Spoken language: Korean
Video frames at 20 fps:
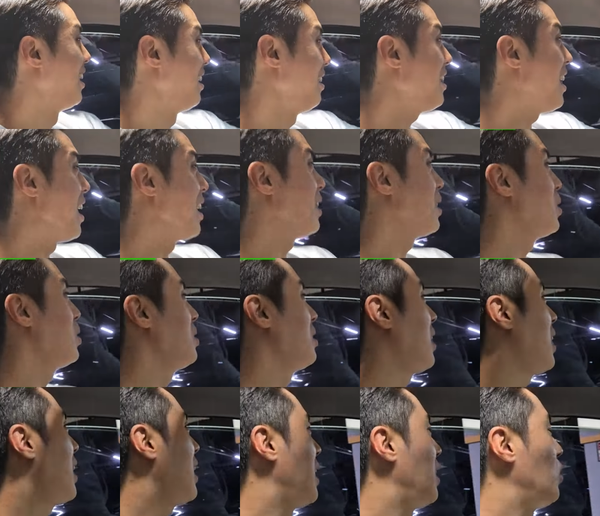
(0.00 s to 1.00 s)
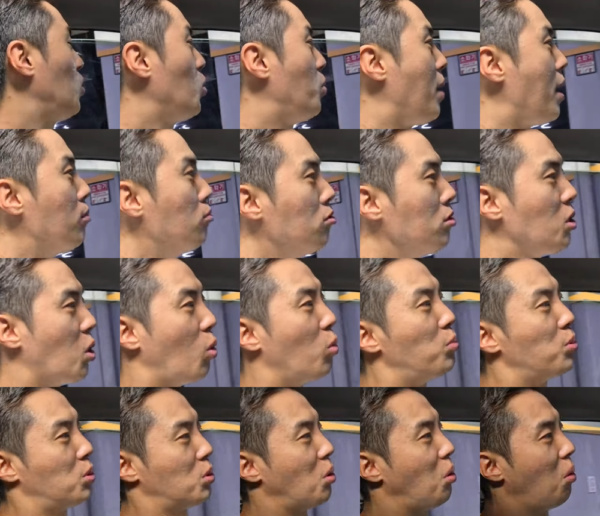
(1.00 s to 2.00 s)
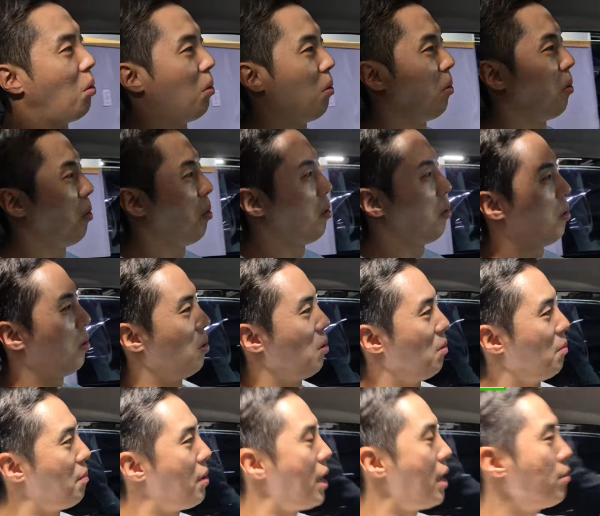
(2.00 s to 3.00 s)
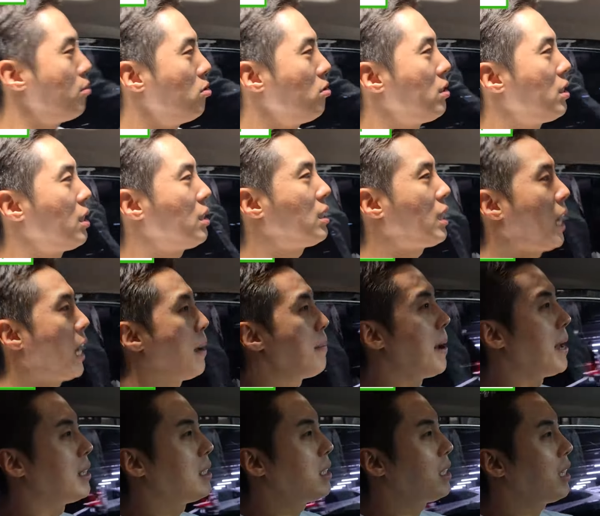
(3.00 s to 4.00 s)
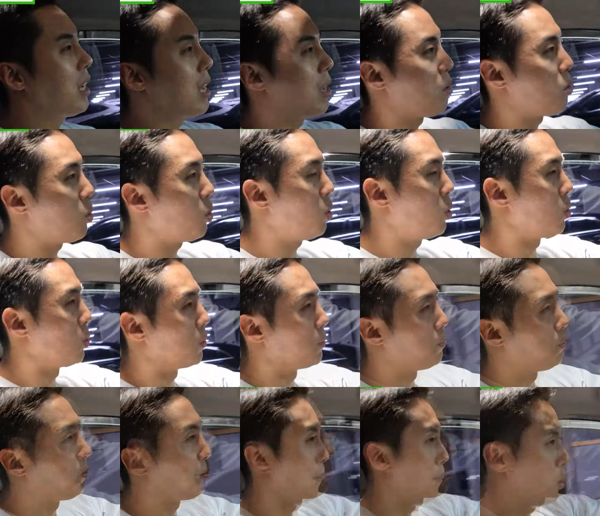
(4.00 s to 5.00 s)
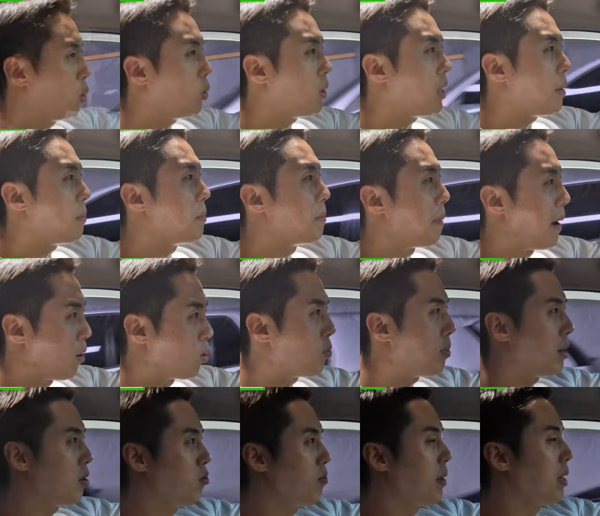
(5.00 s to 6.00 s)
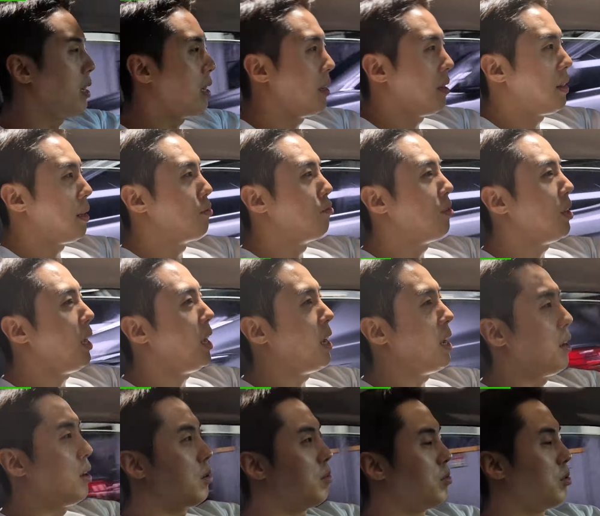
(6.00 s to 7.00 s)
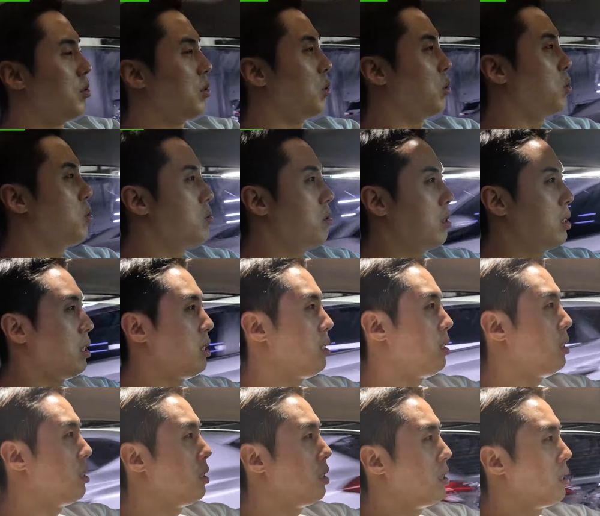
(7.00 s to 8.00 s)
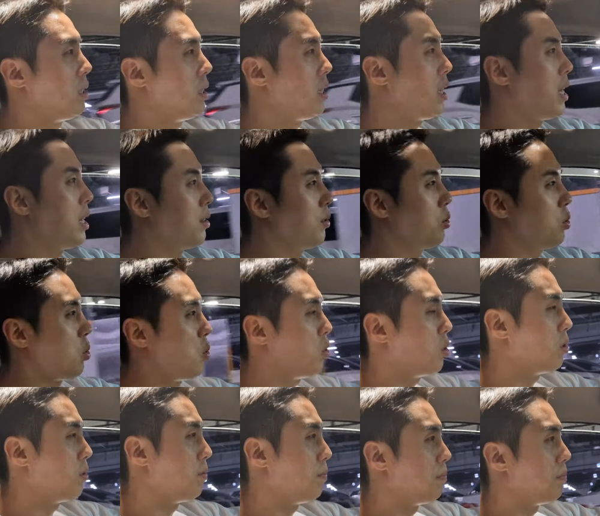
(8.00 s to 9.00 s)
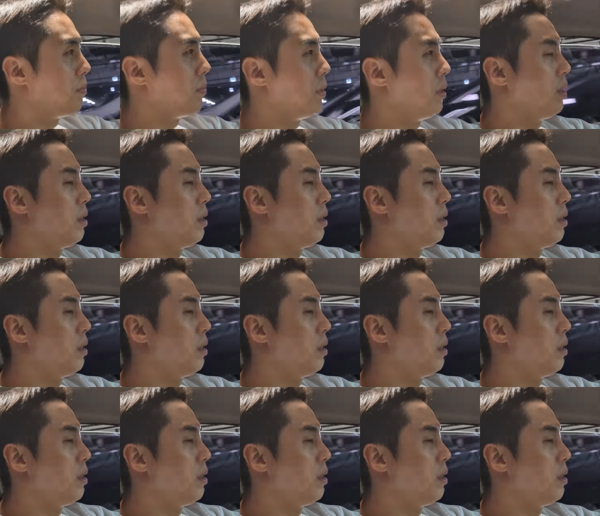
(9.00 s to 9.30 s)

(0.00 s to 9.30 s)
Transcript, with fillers: 근데 안 그런 게 또 매물이 없어. 아. 매물 자체가 많지가 않고 입고되면 바로바로 바로 팔리기 때문에 여러분 이런 것들은 그냥 조금